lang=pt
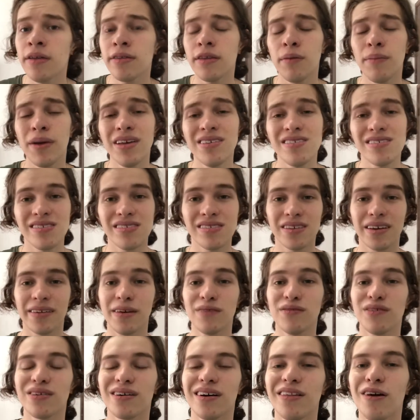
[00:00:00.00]
também se
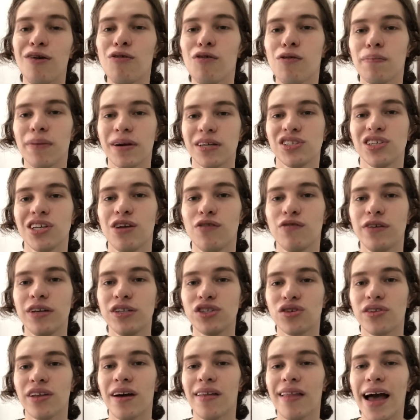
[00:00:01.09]
inscreva no canal, compartilhe o
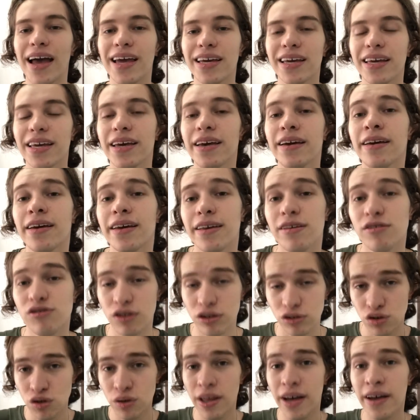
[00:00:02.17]
vídeo, dê like, que
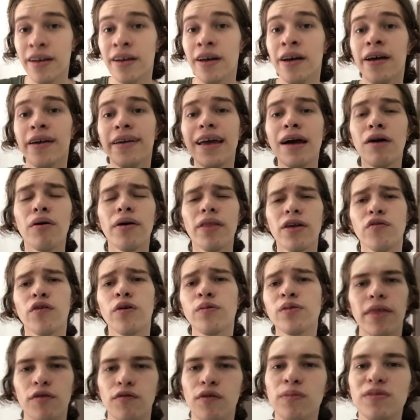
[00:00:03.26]
isso ajuda. E agora
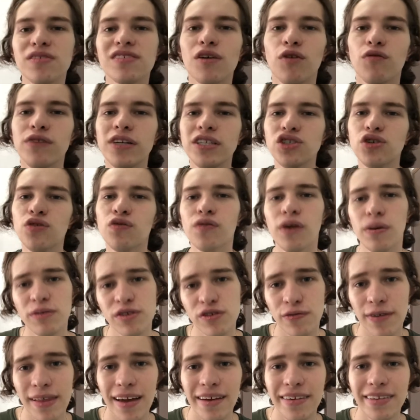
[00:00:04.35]
vamos, vamos ao vídeo,
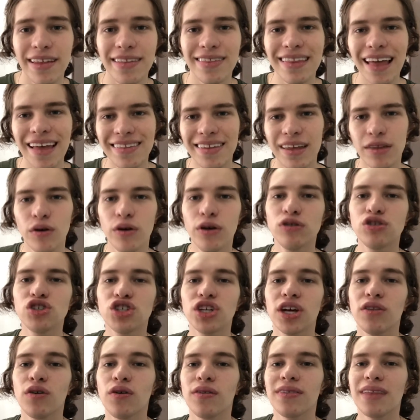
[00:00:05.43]
vamos falar de Tate no
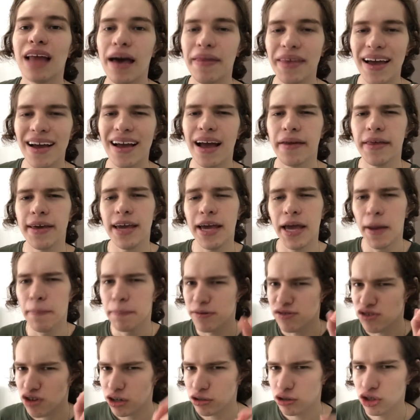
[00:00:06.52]
Yusha no Nariagari,
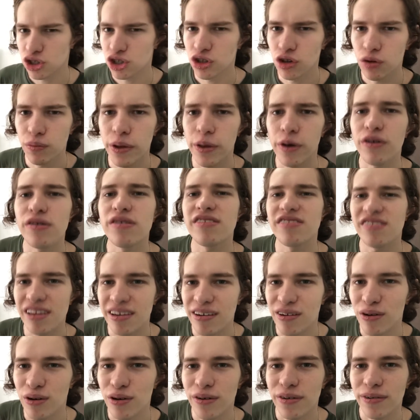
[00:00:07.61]
episódio de número
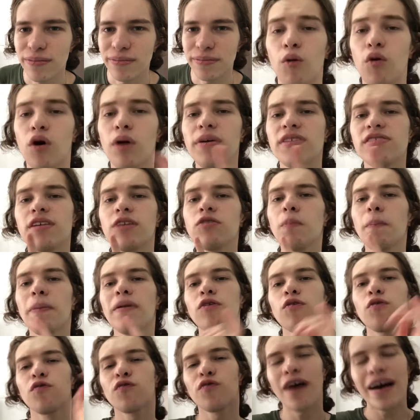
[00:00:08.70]
5. Começando
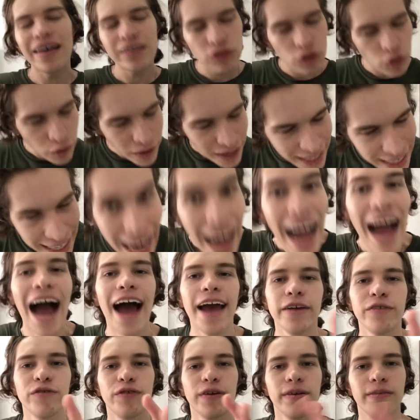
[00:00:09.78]
pelo fato que
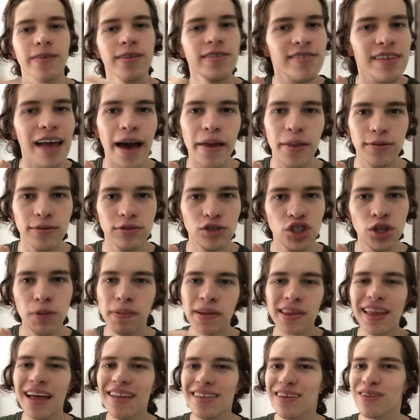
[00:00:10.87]
raiva. Sério,
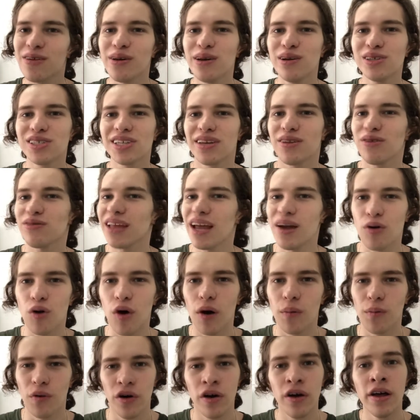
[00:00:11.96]
tipo, Tate no Yusha não tem
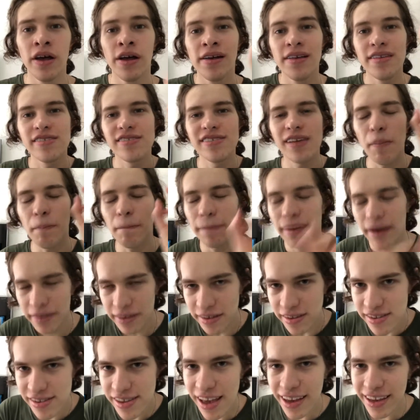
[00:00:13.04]
como. Se
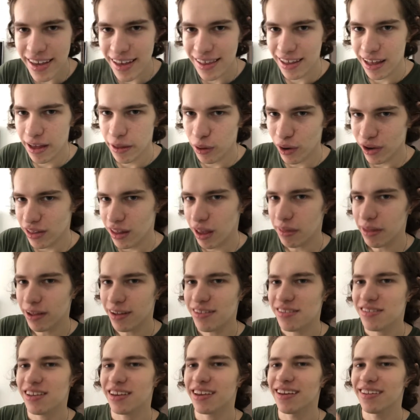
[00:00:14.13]
aparecer aquele herói da
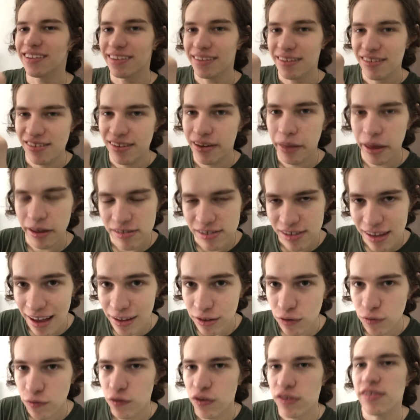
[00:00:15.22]
lança, aquele
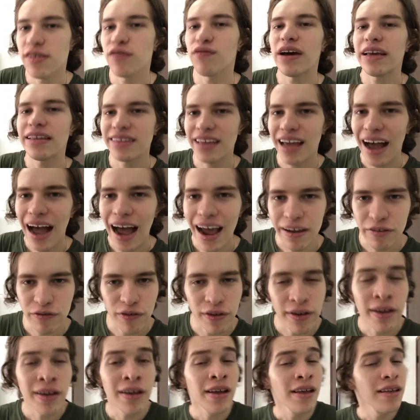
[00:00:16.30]
desgraçado, você vai ter
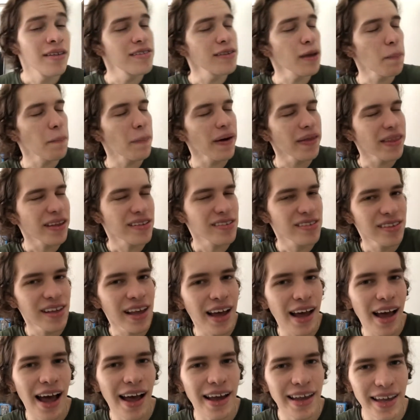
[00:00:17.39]
raiva. Se
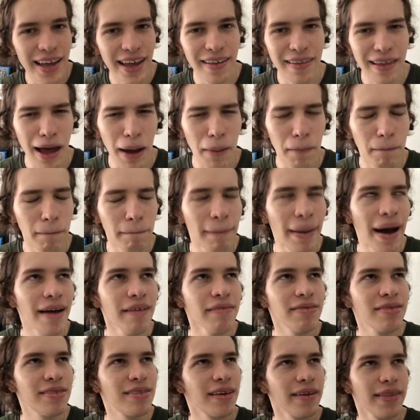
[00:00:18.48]
aparecer aquela
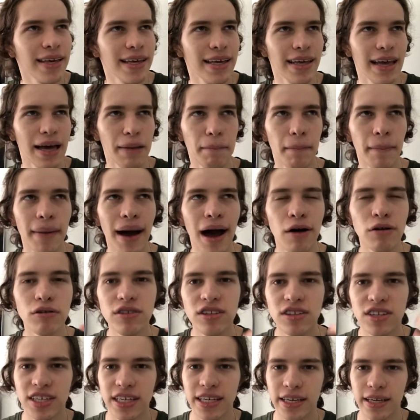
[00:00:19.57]
martiria,
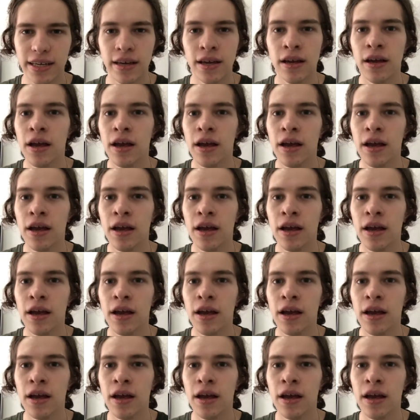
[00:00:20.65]
Maltin,